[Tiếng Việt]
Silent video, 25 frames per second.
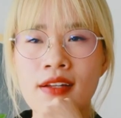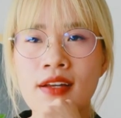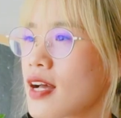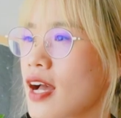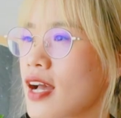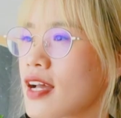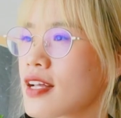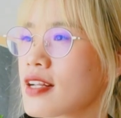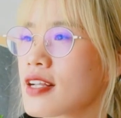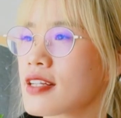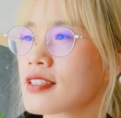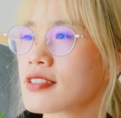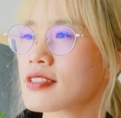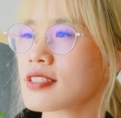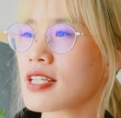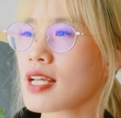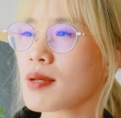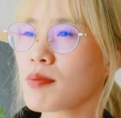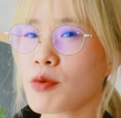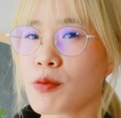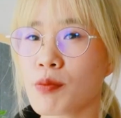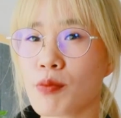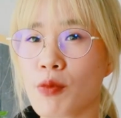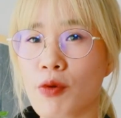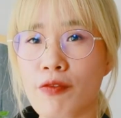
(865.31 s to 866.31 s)
hay là
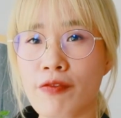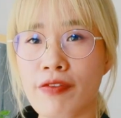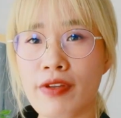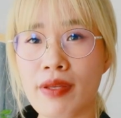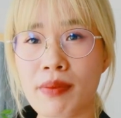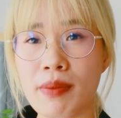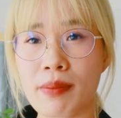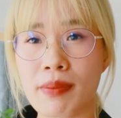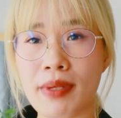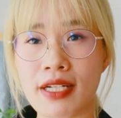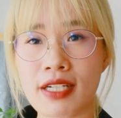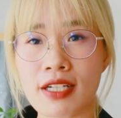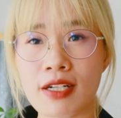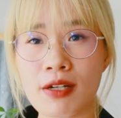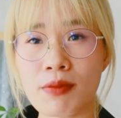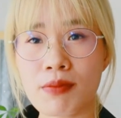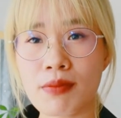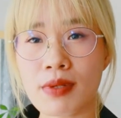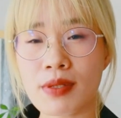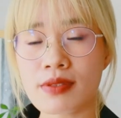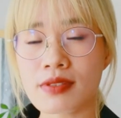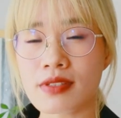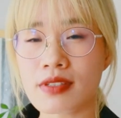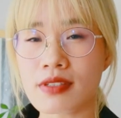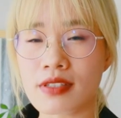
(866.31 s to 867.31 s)
xem một bộ phim mà bạn không
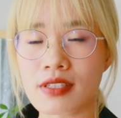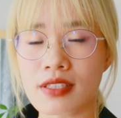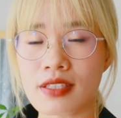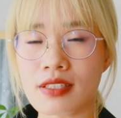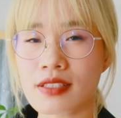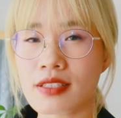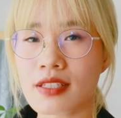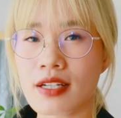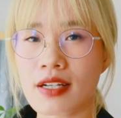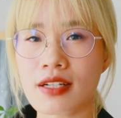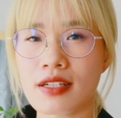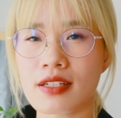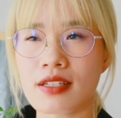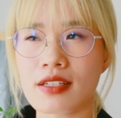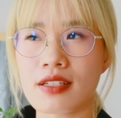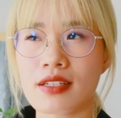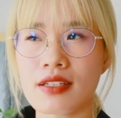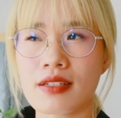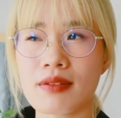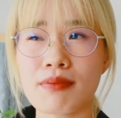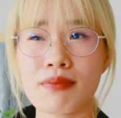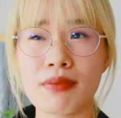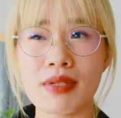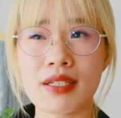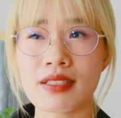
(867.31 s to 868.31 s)
bao giờ nghĩ rằng
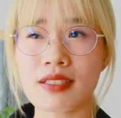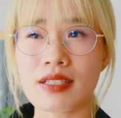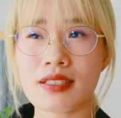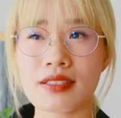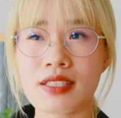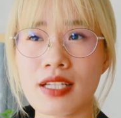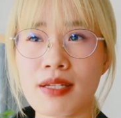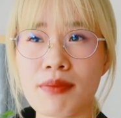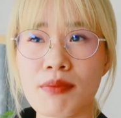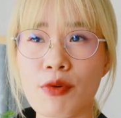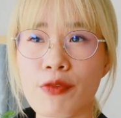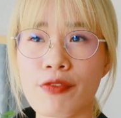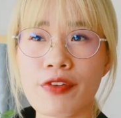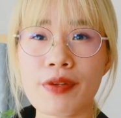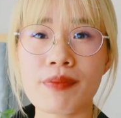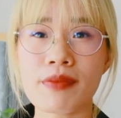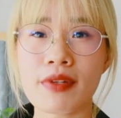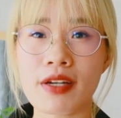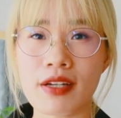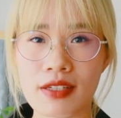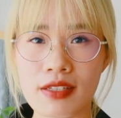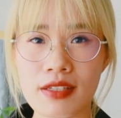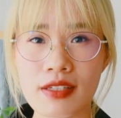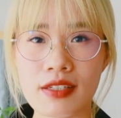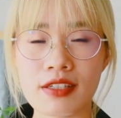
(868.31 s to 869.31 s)
mình sẽ xem bộ phim
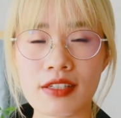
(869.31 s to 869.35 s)
đấy